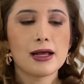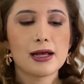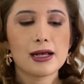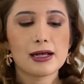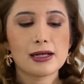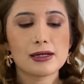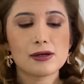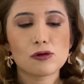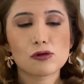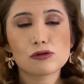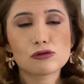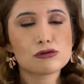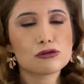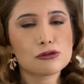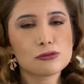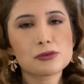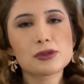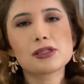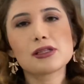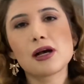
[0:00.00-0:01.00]
E,
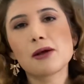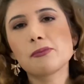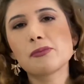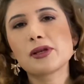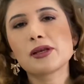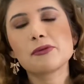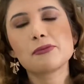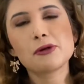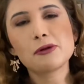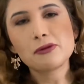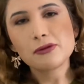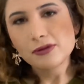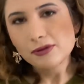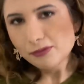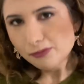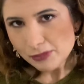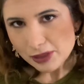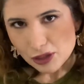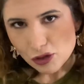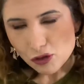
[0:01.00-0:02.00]
okuduğum kitaplarımın
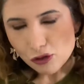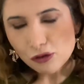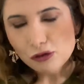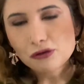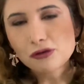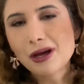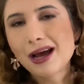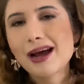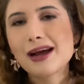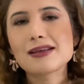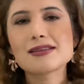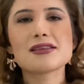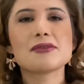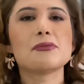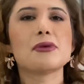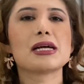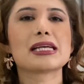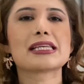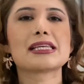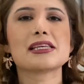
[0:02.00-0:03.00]
birçoğunu her
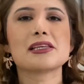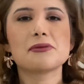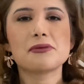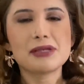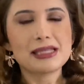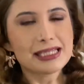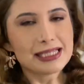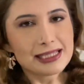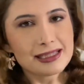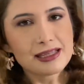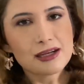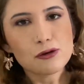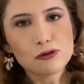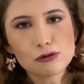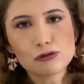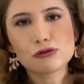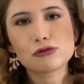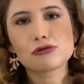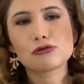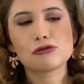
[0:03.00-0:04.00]
zamanki gibi yine
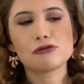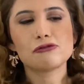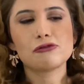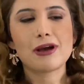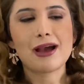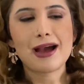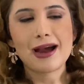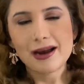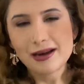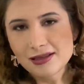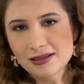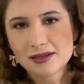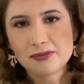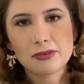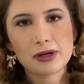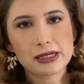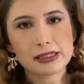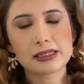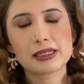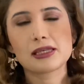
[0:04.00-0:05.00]
unuttum ve her
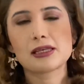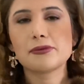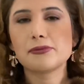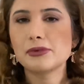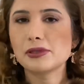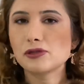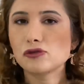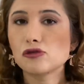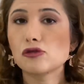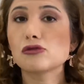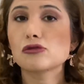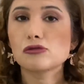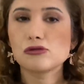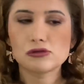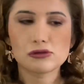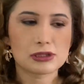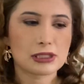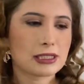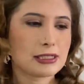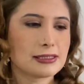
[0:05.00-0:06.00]
zamanki gibi çok
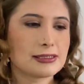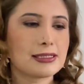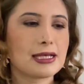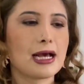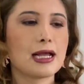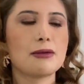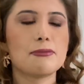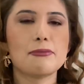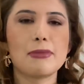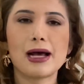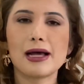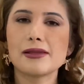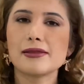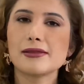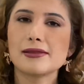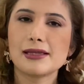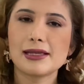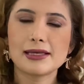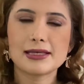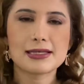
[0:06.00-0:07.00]
yüzeysel
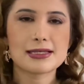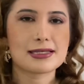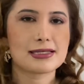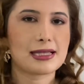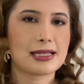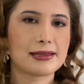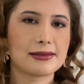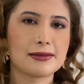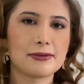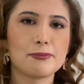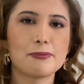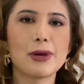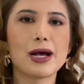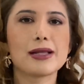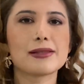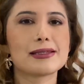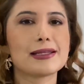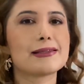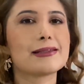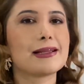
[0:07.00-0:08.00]
ben ne hissettim,
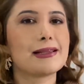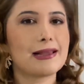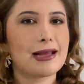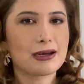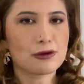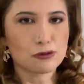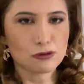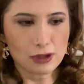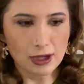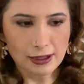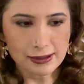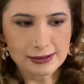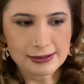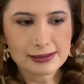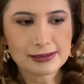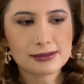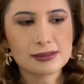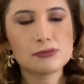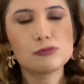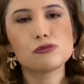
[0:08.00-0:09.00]
bende neler
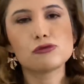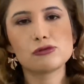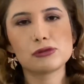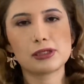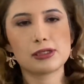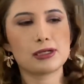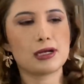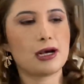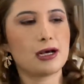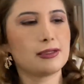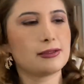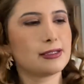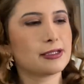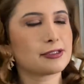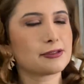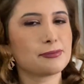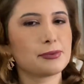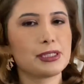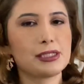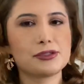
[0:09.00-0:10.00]
uyandırdı bunları
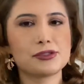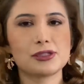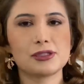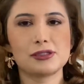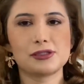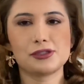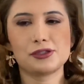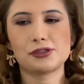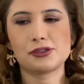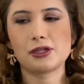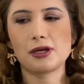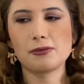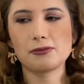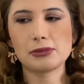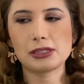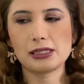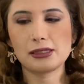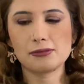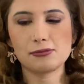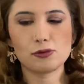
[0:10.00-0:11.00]
anlatmaya çalışacağım
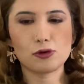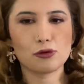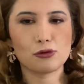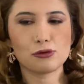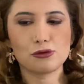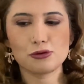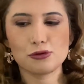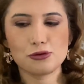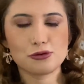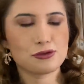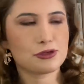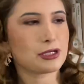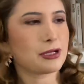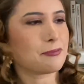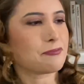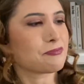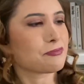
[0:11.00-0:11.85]
dilim döndüğünce.